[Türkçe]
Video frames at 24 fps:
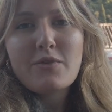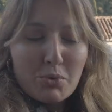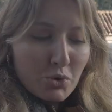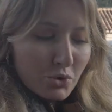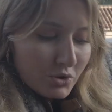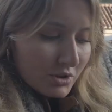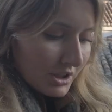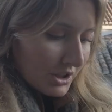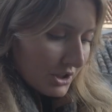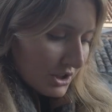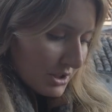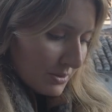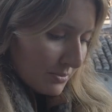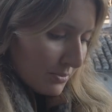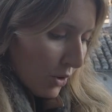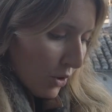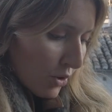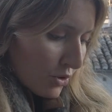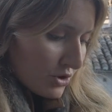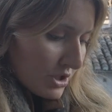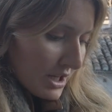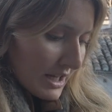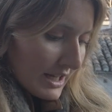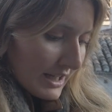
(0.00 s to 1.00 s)
Burada şimdi
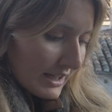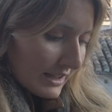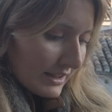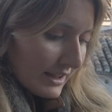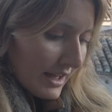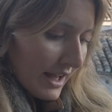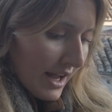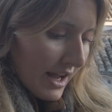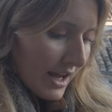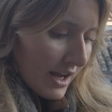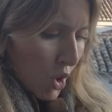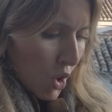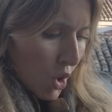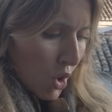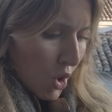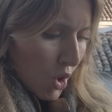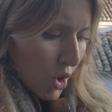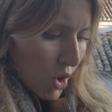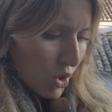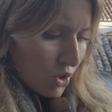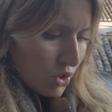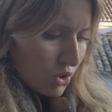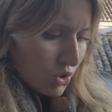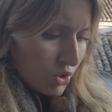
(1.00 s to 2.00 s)
öncelikle
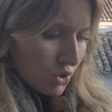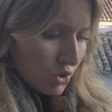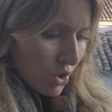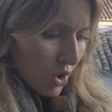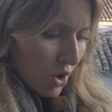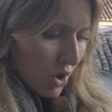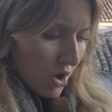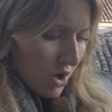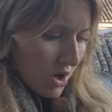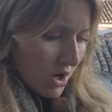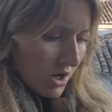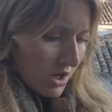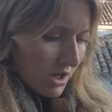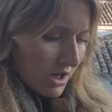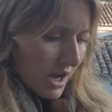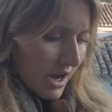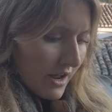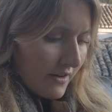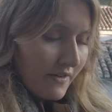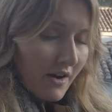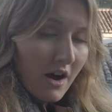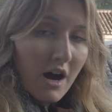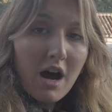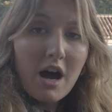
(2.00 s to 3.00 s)
Los
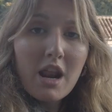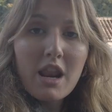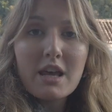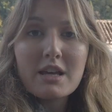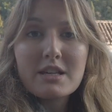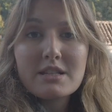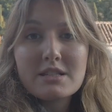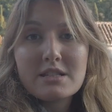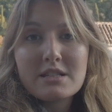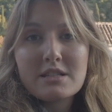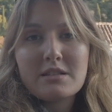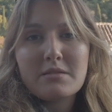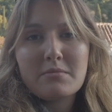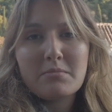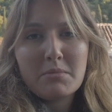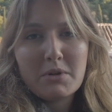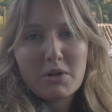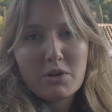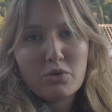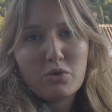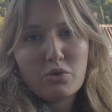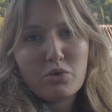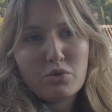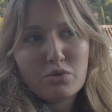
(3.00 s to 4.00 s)
Carvajales
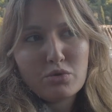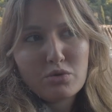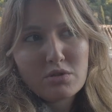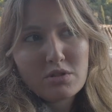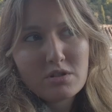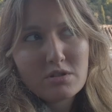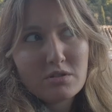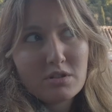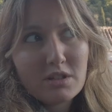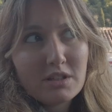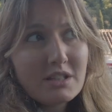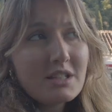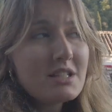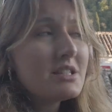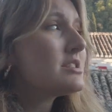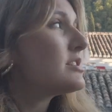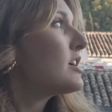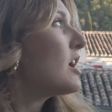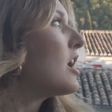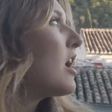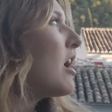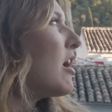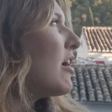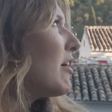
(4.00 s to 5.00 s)
Mirador'usundayız.
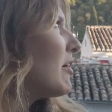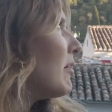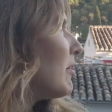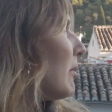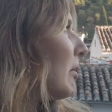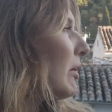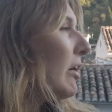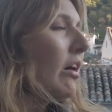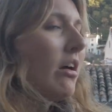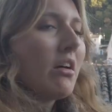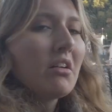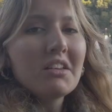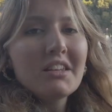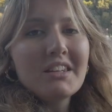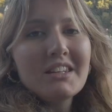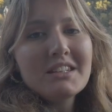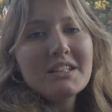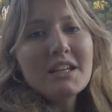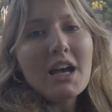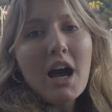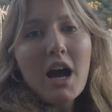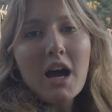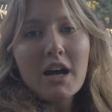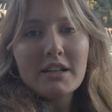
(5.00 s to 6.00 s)

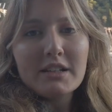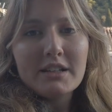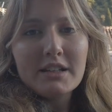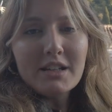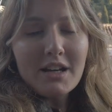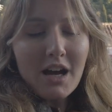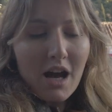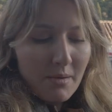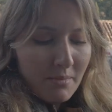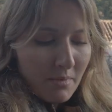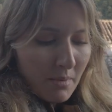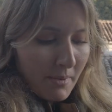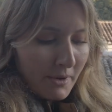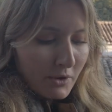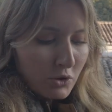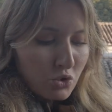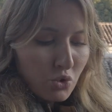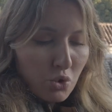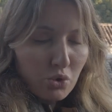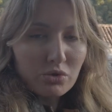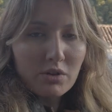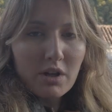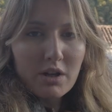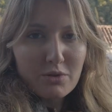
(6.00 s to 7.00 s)
Yani ama ben
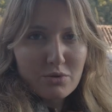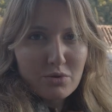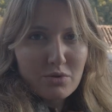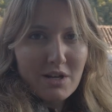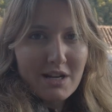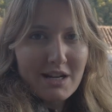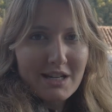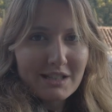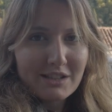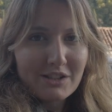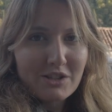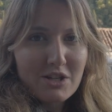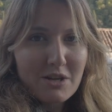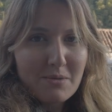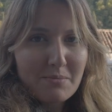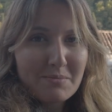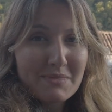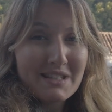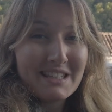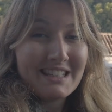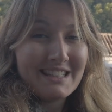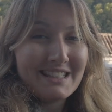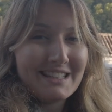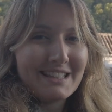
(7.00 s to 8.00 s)
çok daha güzeline gideceğim
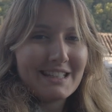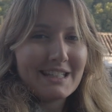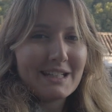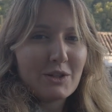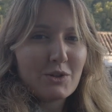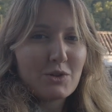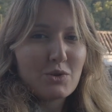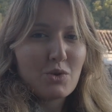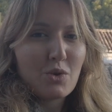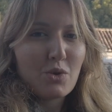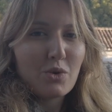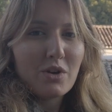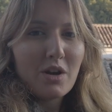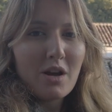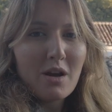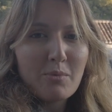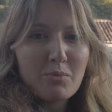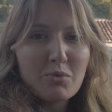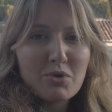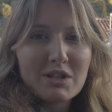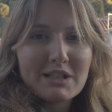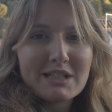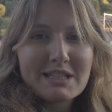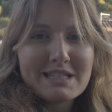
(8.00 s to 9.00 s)
2 dakika sonra.
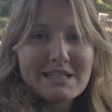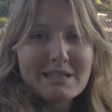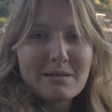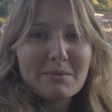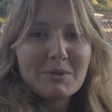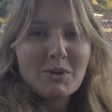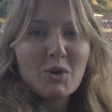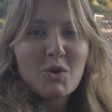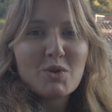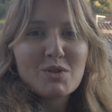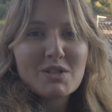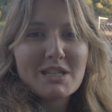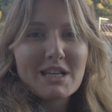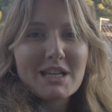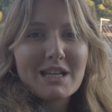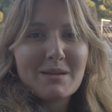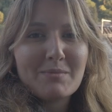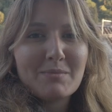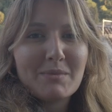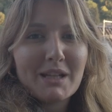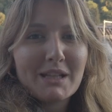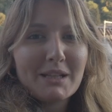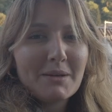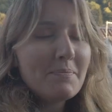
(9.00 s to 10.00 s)
Burayı da size bir
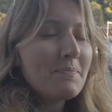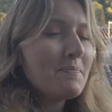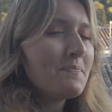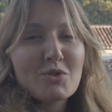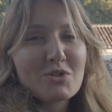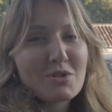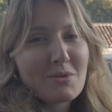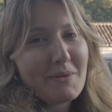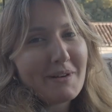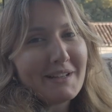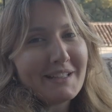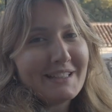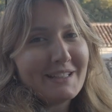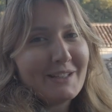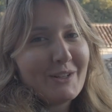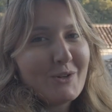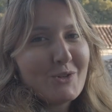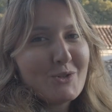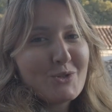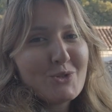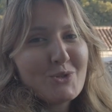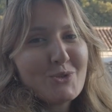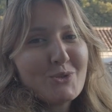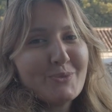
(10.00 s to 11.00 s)
göstereyim dedim. O zaman
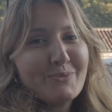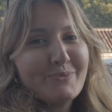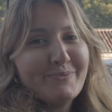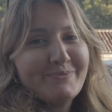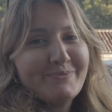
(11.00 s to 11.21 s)
gidiyoruz.